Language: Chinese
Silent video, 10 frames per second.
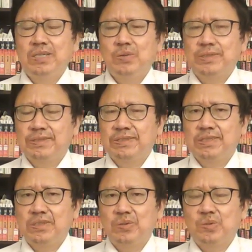或者
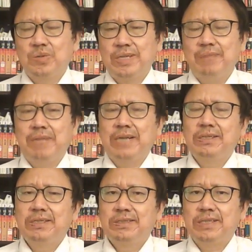是有所隐瞒
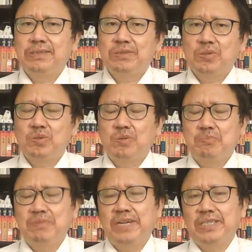等种种
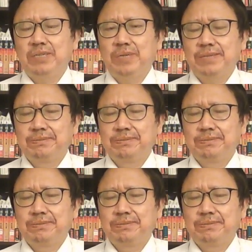不法行为。